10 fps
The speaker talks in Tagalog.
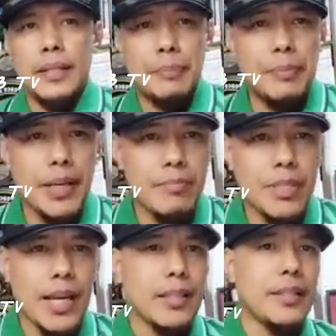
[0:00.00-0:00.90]

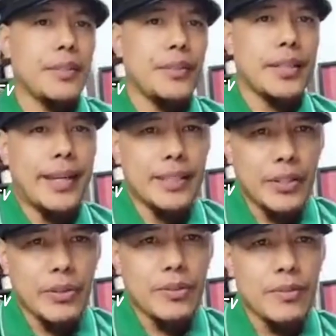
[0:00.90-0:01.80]
nag-PPM sa akin no,
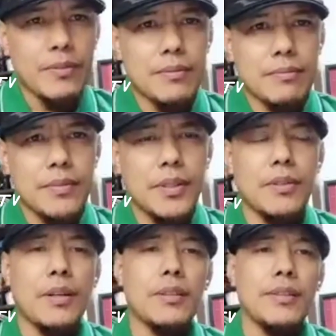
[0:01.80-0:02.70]
nagtatanong no,